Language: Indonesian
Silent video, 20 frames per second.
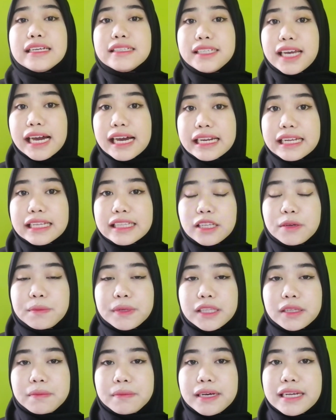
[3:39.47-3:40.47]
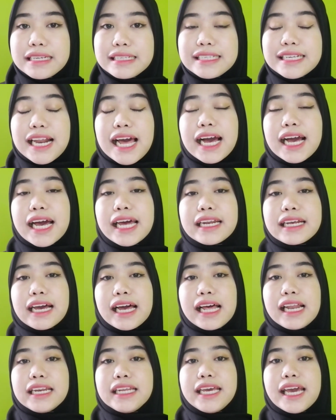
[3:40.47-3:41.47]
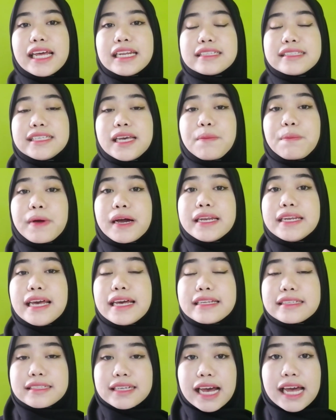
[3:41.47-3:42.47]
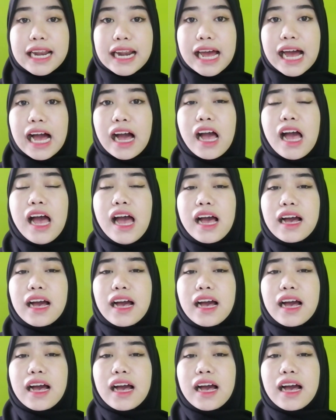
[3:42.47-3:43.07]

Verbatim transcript: Jangan ya teman-teman, silahkan kalian siapkan dari sekarang